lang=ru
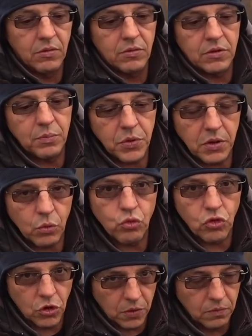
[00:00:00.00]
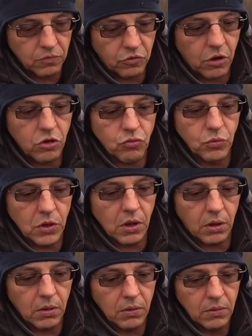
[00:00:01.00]
теперь уже, скажем
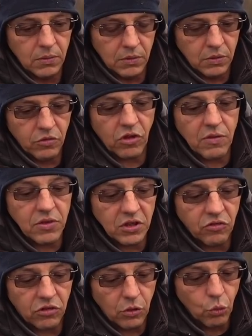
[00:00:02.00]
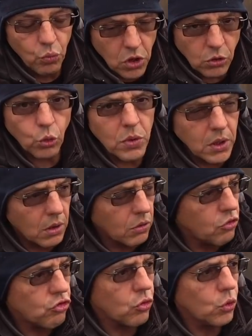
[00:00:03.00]
так, советский. Нет, у меня
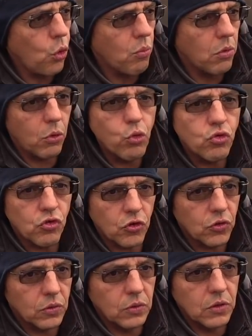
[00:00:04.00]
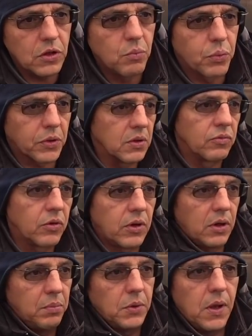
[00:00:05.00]
еще дома куча импортного
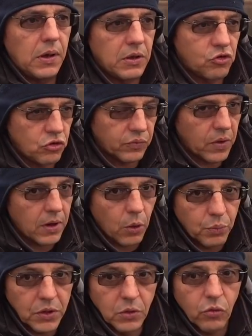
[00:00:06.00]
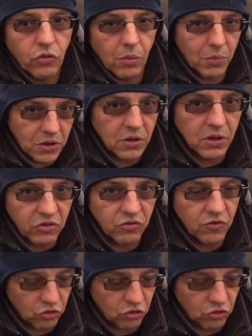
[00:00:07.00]
колебла лежит в коробке. Но самое интересное,